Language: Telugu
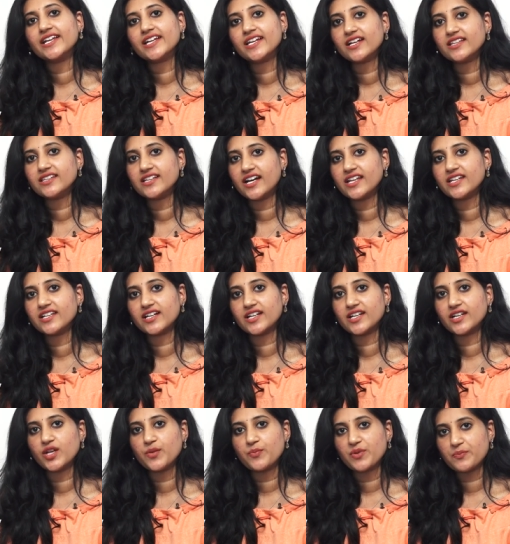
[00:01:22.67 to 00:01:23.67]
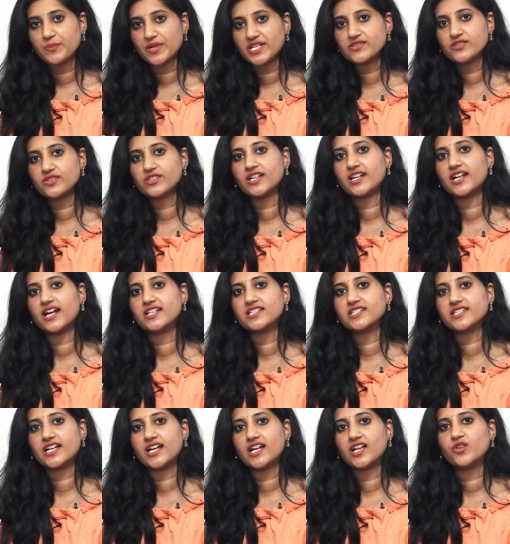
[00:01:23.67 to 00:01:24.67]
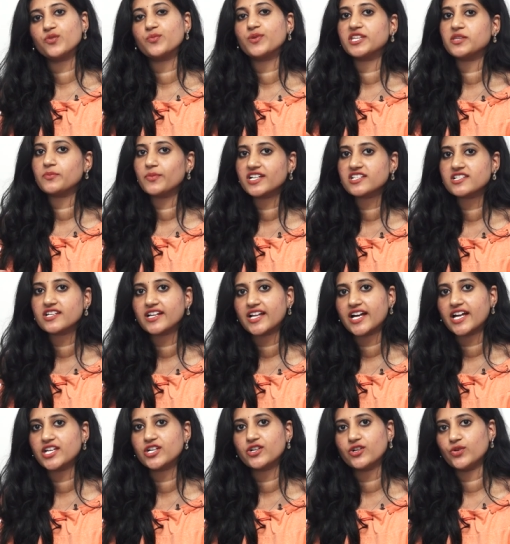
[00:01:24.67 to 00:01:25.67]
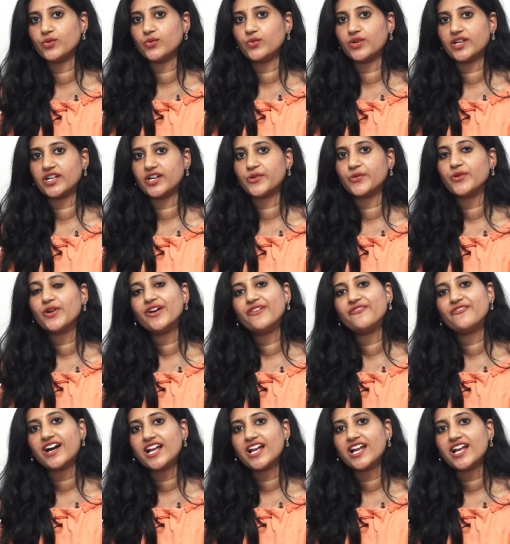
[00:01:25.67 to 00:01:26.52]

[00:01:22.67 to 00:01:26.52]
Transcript: ఇంకా దానికన్నా ఇప్పుడు ప్రస్తుత రాజకీయాలు ప్రతిపక్ష నాయకులు ఉన్నారు